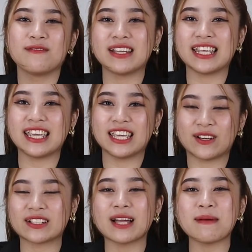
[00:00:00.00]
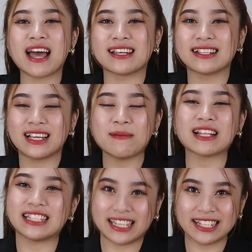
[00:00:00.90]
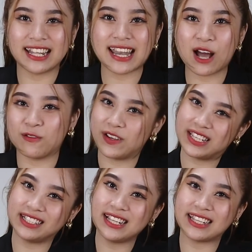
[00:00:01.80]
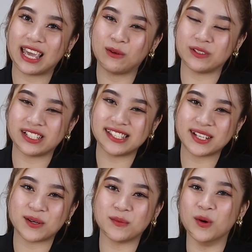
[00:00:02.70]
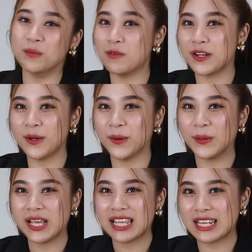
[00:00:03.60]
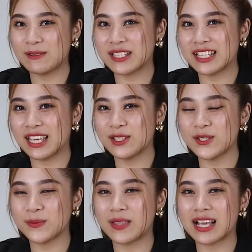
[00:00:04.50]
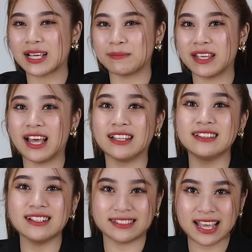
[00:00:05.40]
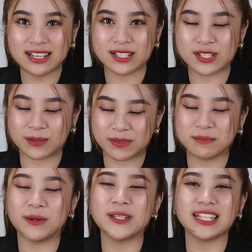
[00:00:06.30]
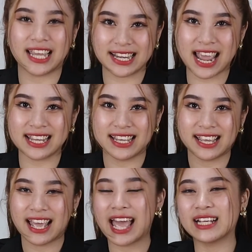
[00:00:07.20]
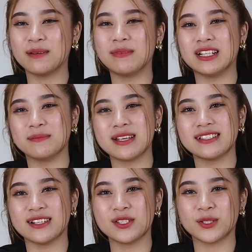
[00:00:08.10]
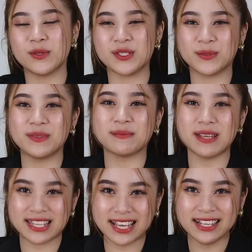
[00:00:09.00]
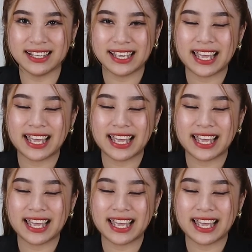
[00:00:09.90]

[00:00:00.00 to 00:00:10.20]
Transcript: Vậy thì còn các bạn, các bạn nghĩ như thế nào về những thiết kế của những chiếc đồng hồ Movado? Điều gì khiến cho chúng ta cảm thấy ấn tượng nhất trong những mẫu thiết kế này? Hãy comment ở bên dưới cho Thùy Dung được biết nhé!